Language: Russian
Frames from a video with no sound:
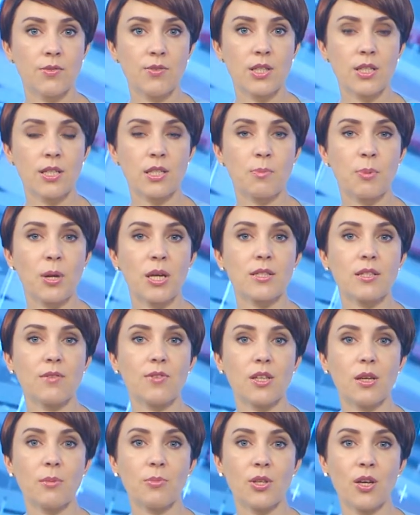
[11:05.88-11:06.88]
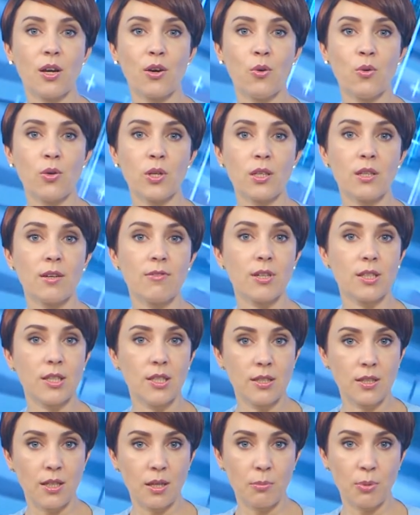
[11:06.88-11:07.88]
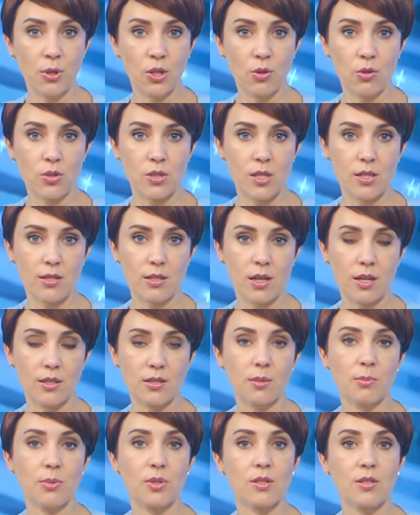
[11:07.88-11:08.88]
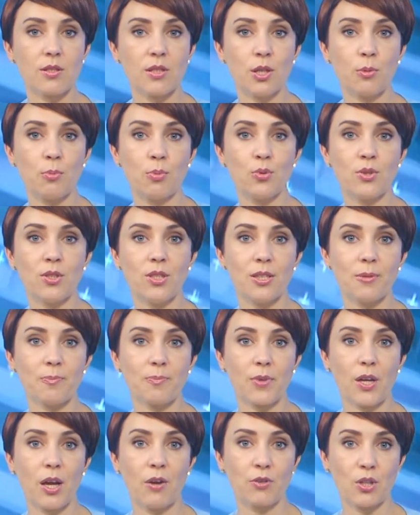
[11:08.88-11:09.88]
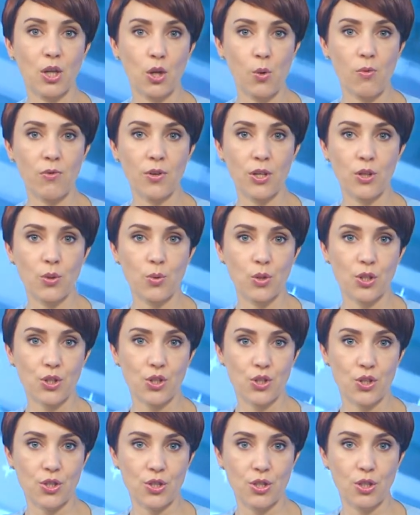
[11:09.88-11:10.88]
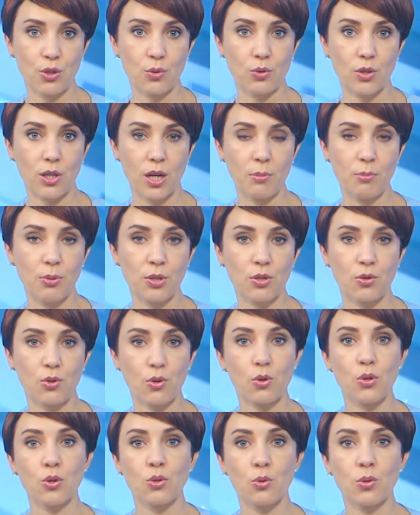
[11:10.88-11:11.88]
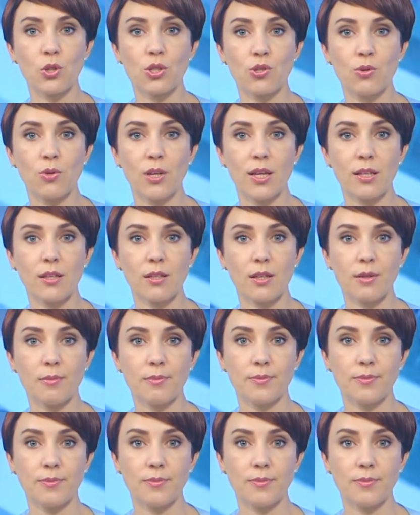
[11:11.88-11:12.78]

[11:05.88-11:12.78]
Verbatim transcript: связи с празднованием Дня города водителям придется искать объездные пути. 2 июня с 6 утра перекроют улицу Ленина.